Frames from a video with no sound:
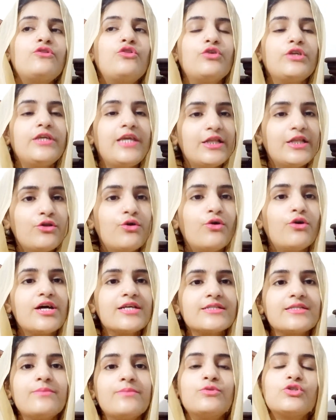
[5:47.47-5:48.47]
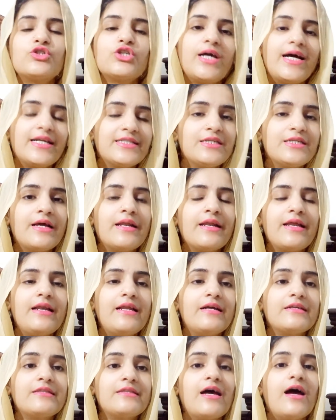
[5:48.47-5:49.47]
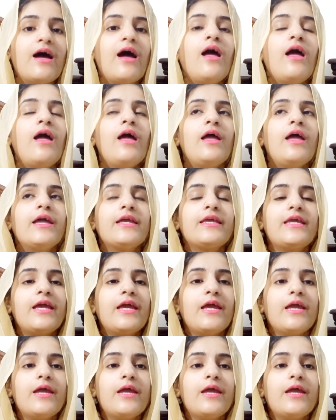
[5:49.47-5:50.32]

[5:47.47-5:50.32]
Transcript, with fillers: तो ये थोड़ा सा मुझे अच्छा नहीं लगता कि